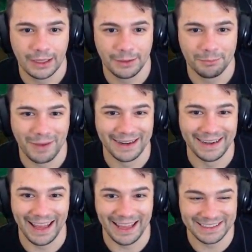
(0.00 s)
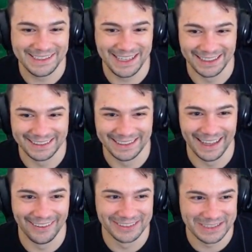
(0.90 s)
Mannaggia
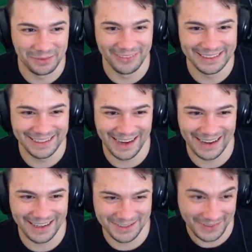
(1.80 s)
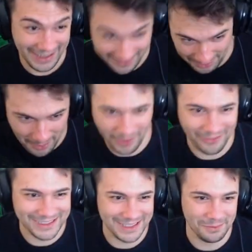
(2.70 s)
te, oh, se mi devi tirare una sfera,
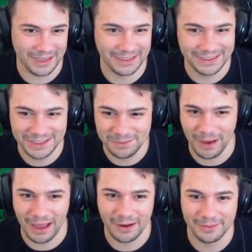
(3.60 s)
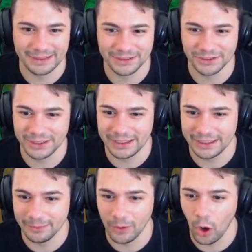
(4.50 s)
provi sempre ad anticiparmi in sto daydream.